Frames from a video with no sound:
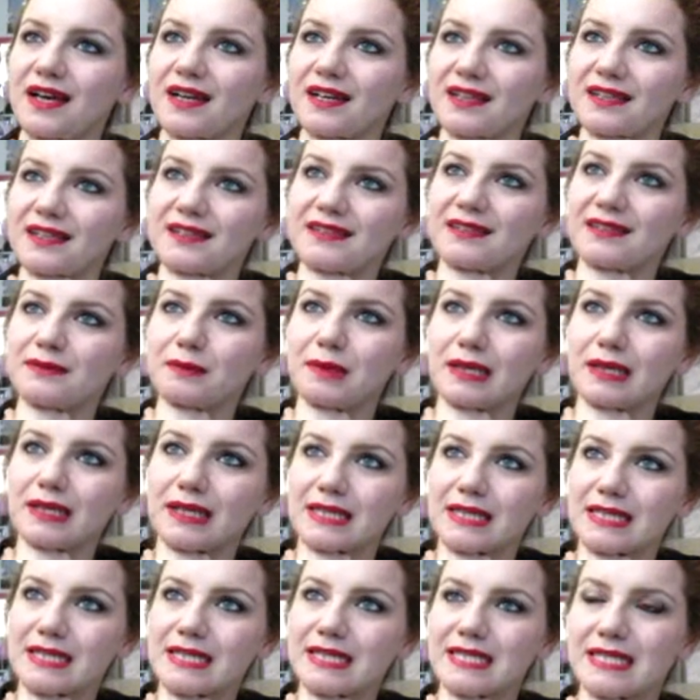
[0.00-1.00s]
arti
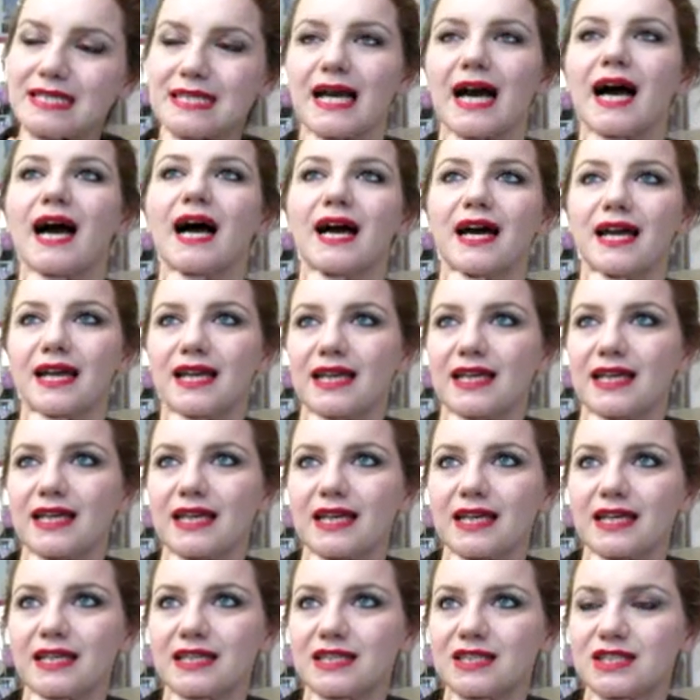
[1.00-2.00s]

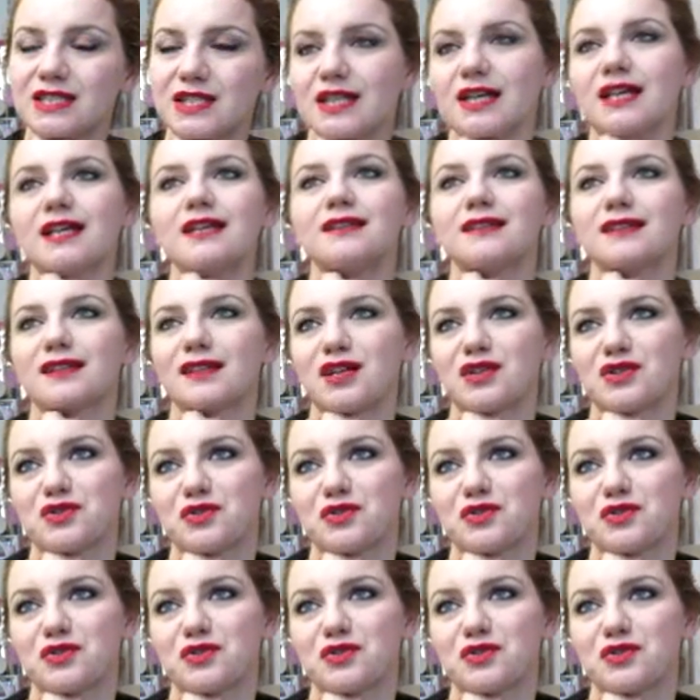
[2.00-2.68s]
marziali, eccetera,